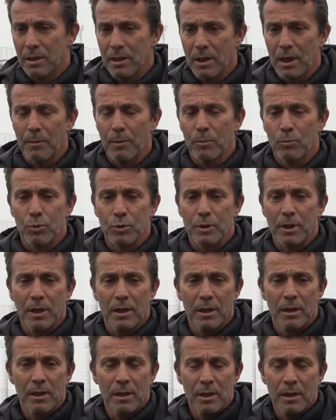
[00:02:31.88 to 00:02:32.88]
Ama burada
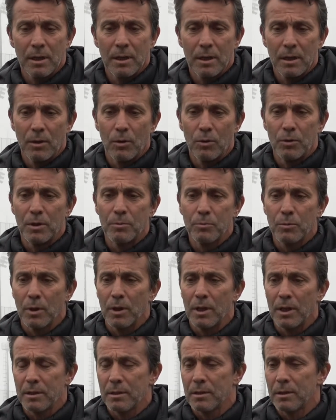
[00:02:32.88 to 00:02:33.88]
önemli
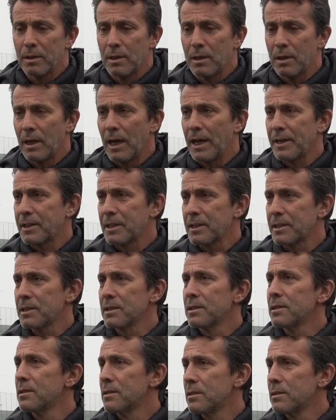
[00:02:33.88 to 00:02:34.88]
olan e, herkesin
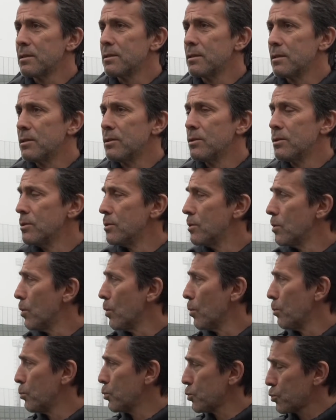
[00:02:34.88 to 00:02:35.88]
e,
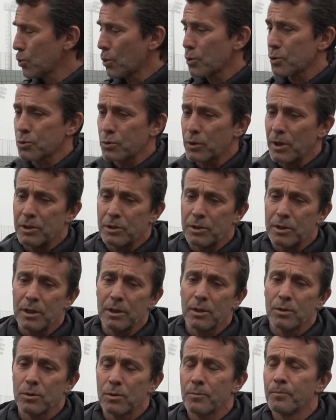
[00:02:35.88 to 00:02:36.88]
bu zor süreçte e,
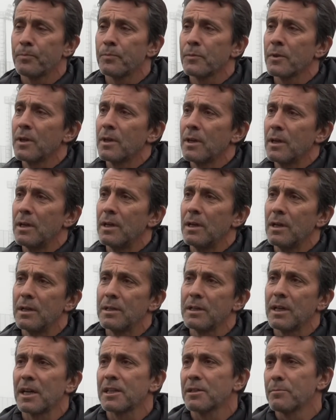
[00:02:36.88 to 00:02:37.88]

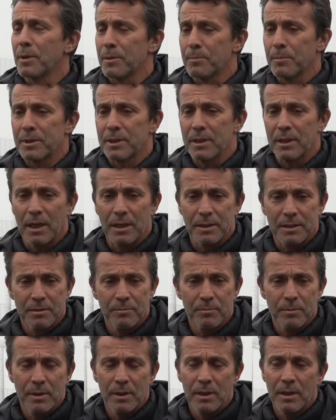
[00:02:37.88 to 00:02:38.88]
yardım etmesi lazım.
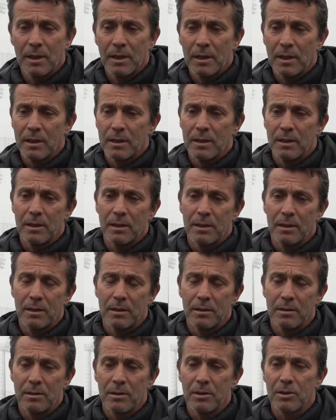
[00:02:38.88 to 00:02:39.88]

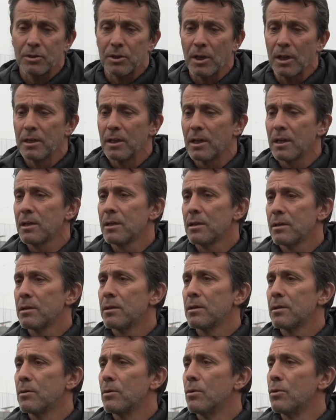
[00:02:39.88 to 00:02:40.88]
İnşallah
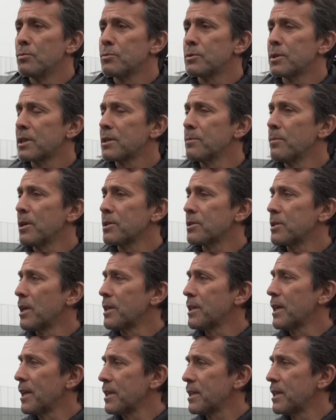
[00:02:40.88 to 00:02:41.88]
önümüzdeki
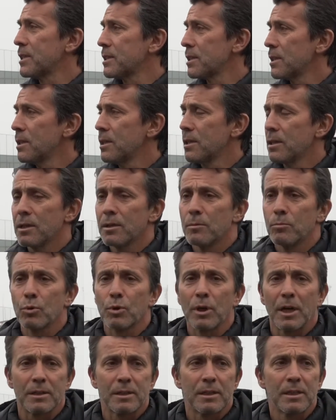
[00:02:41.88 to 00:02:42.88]
maçlarda herkes bu
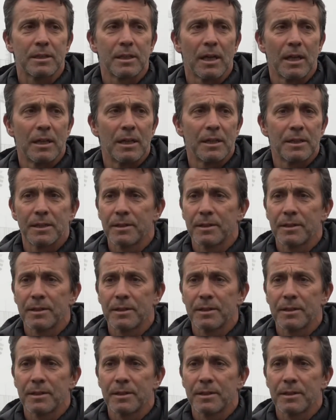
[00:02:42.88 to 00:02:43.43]
katkıyı sağlar.